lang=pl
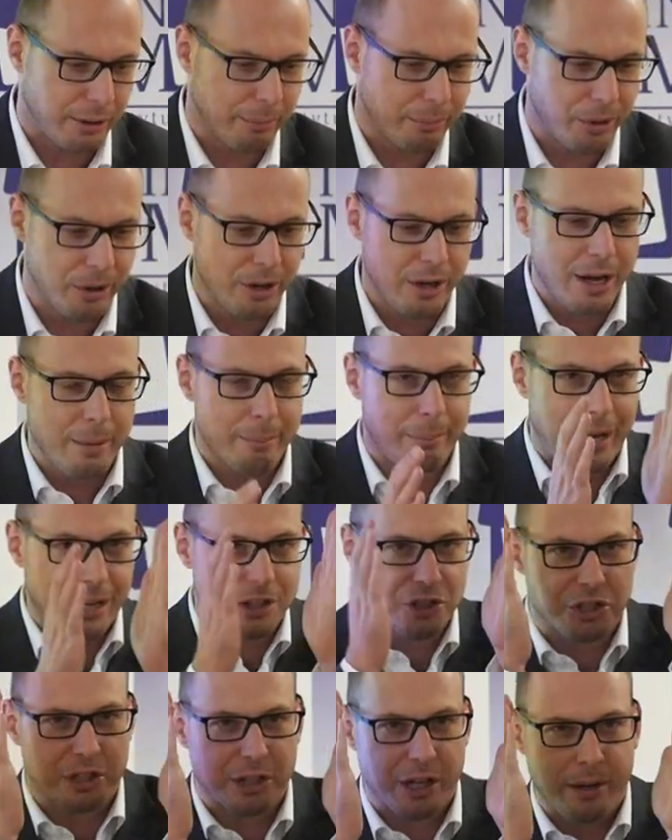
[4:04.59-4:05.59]
Albo
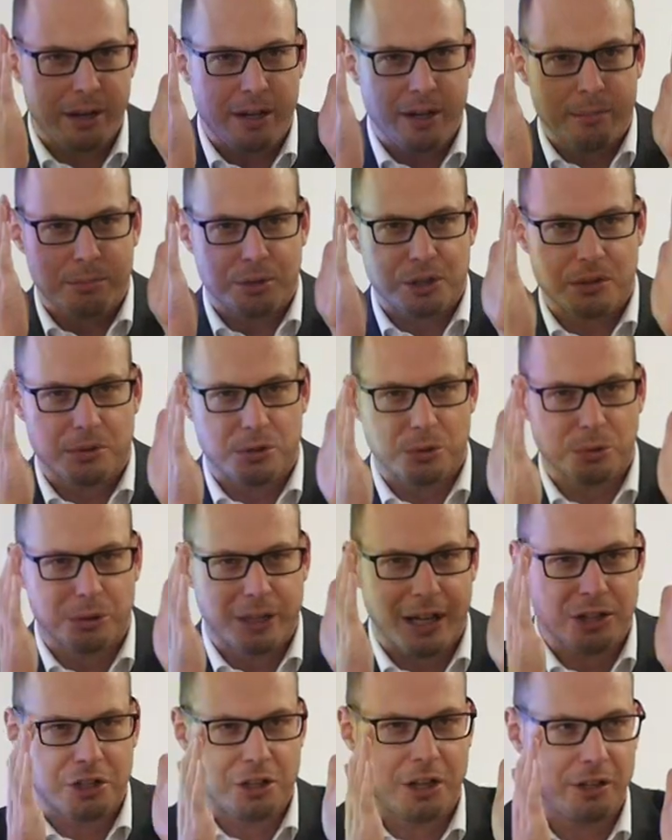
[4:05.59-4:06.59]
patrzę przez
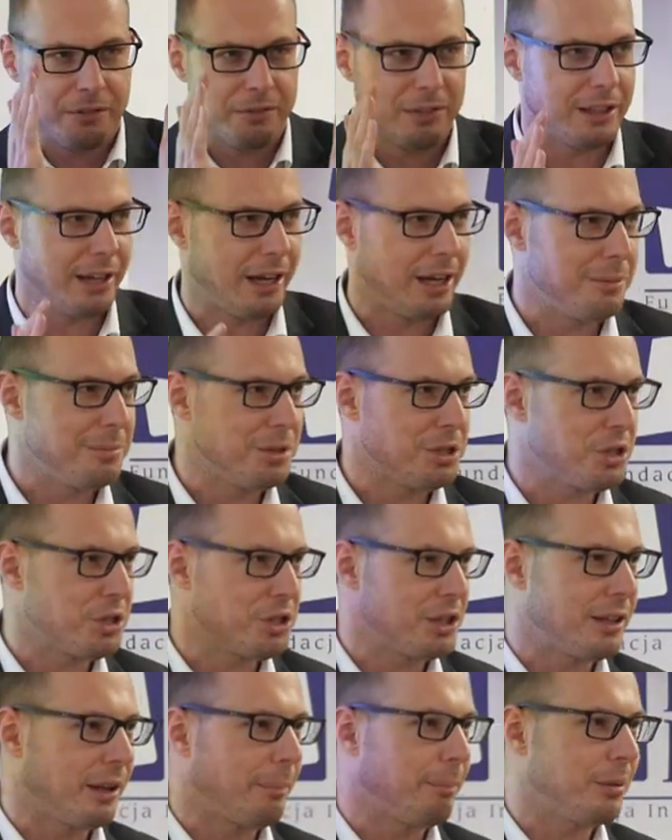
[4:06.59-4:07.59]
Judasza i wydaje mi się,
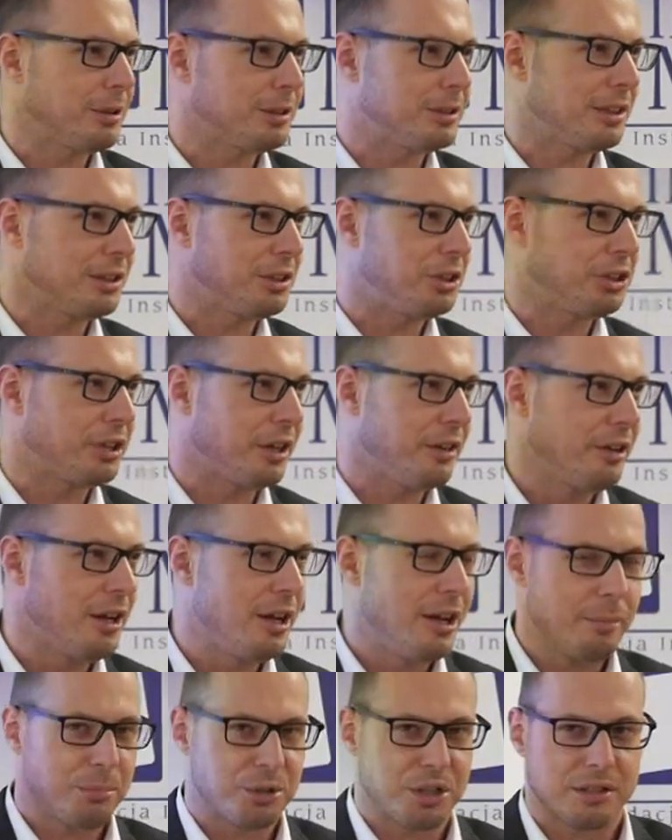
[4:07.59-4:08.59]
że ta postać się
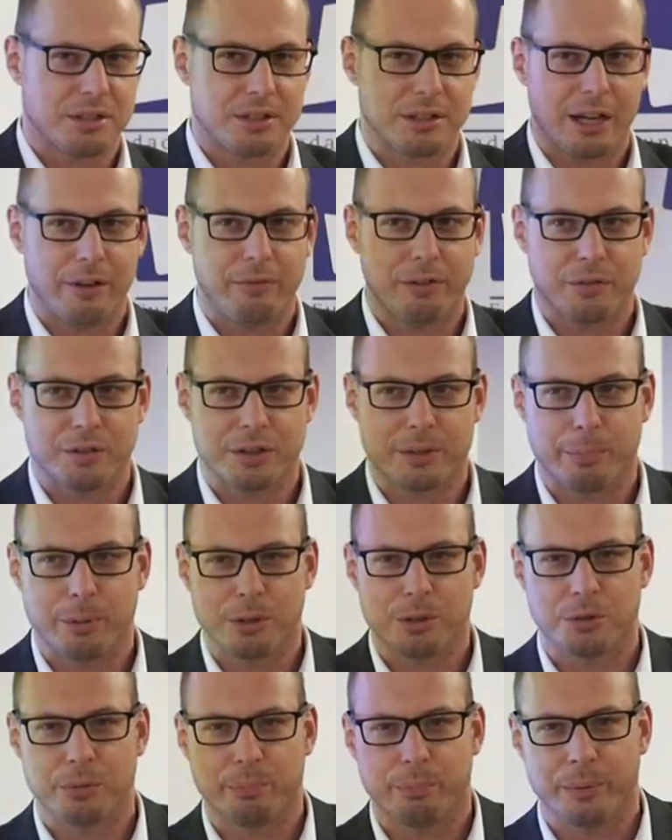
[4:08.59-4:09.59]
przedstawia w
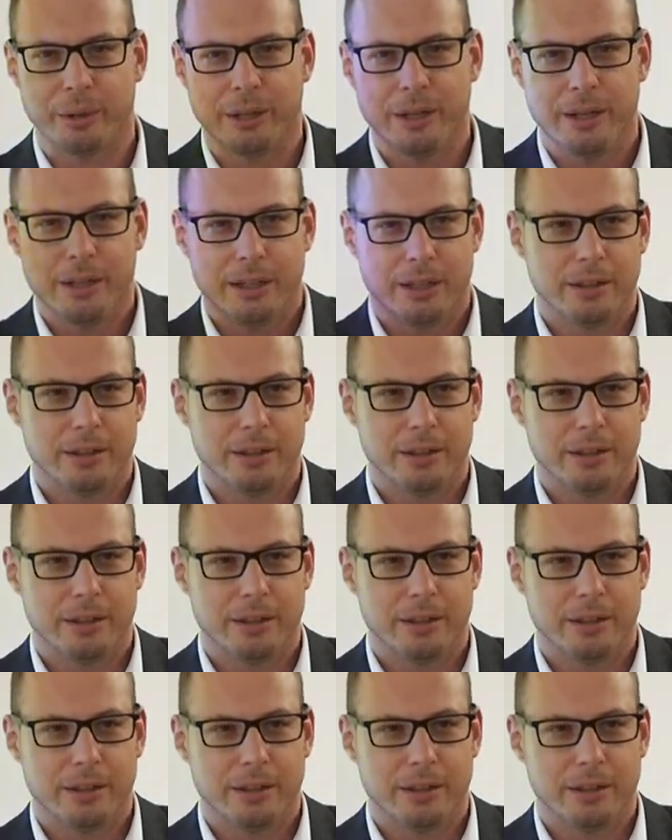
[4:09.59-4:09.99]
sposób y,